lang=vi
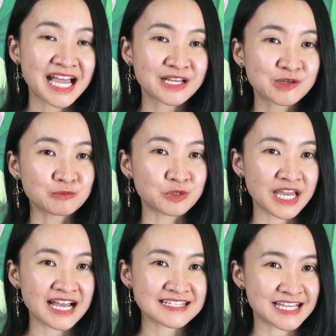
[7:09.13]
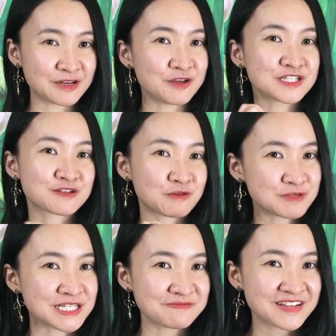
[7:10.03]
Hãy cùng Tuệ An rèn luyện trong vòng
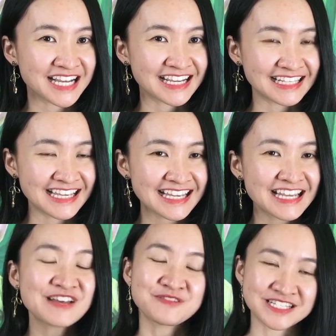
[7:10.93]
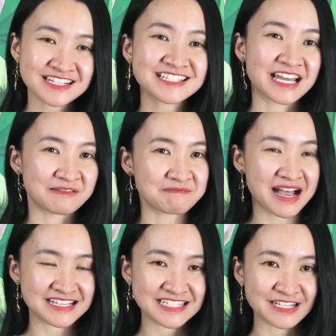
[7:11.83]
90 ngày nhé và chắc chắn
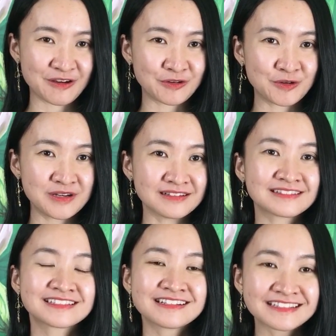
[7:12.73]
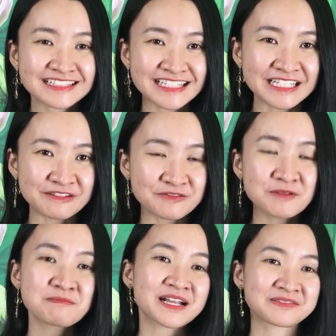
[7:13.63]
bạn sẽ có nội lực cực kỳ
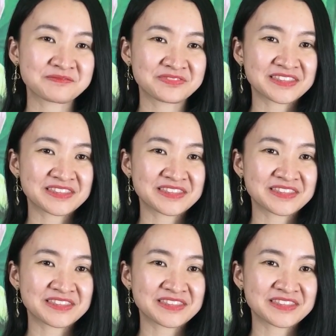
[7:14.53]
vững mạnh